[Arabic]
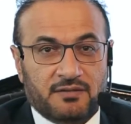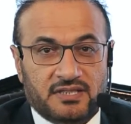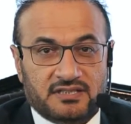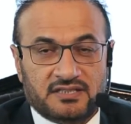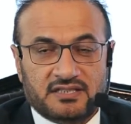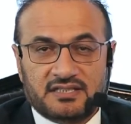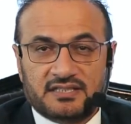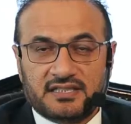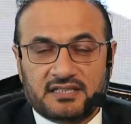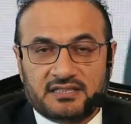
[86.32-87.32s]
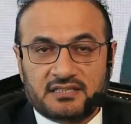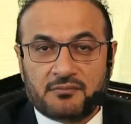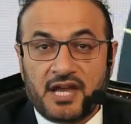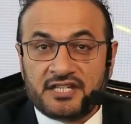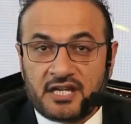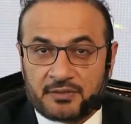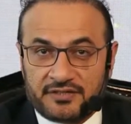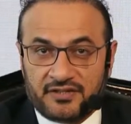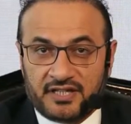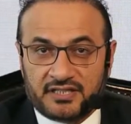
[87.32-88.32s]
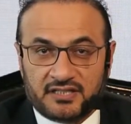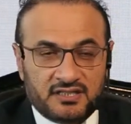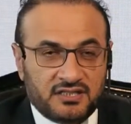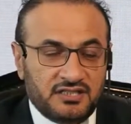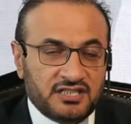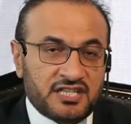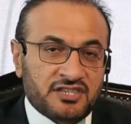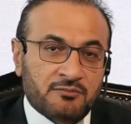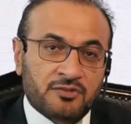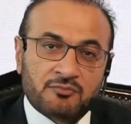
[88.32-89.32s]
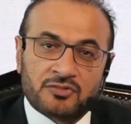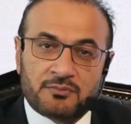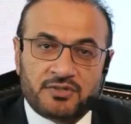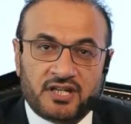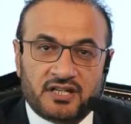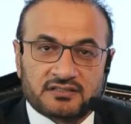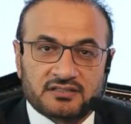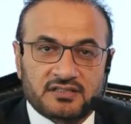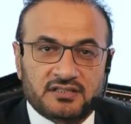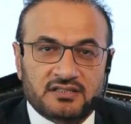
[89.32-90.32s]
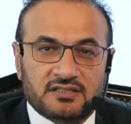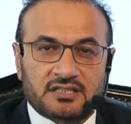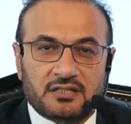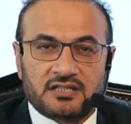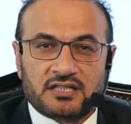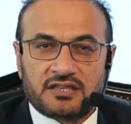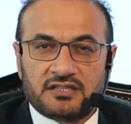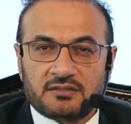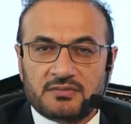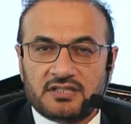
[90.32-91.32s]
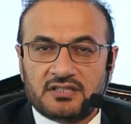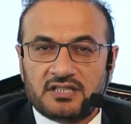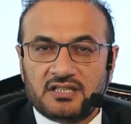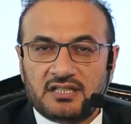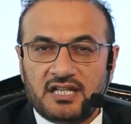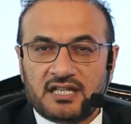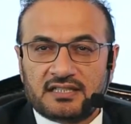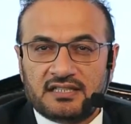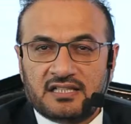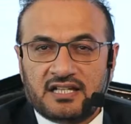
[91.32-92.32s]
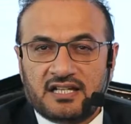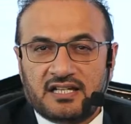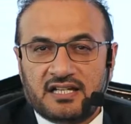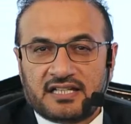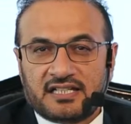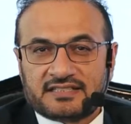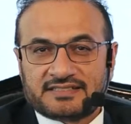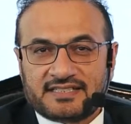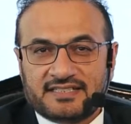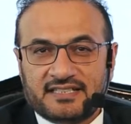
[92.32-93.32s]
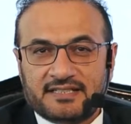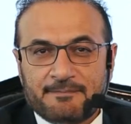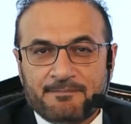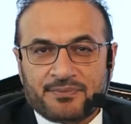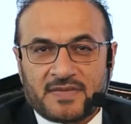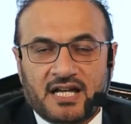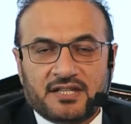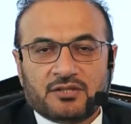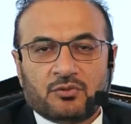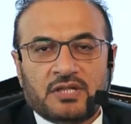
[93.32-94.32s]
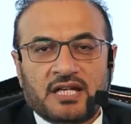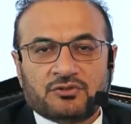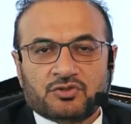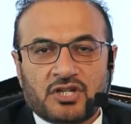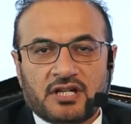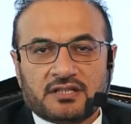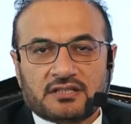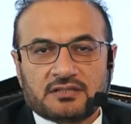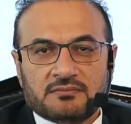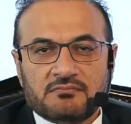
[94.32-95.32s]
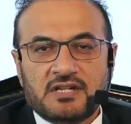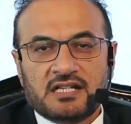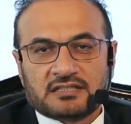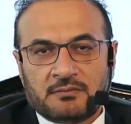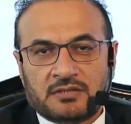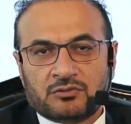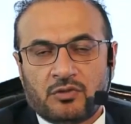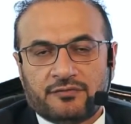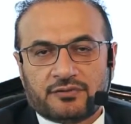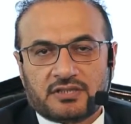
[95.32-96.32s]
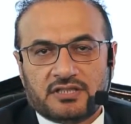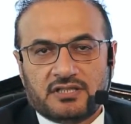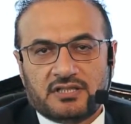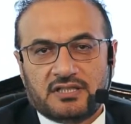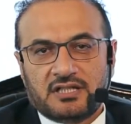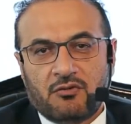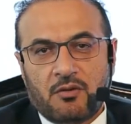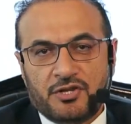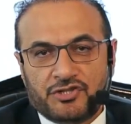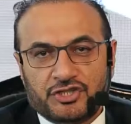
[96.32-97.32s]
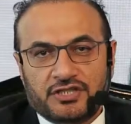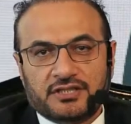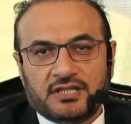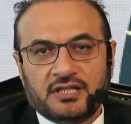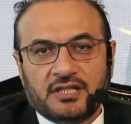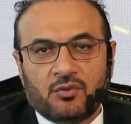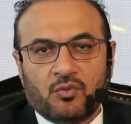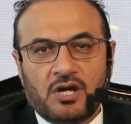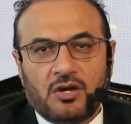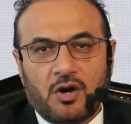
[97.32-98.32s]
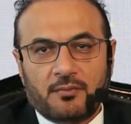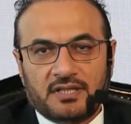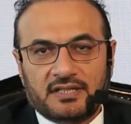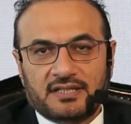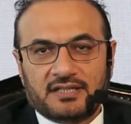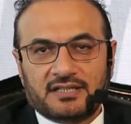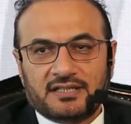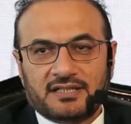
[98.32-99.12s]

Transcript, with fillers: في العمل يعني ما ينام كفايه يكثر من منبهات يكثر من الاكل الاكلات السريعه هذه كلها تشارك مع طبعا توفر العوامل الجينيه وعوامل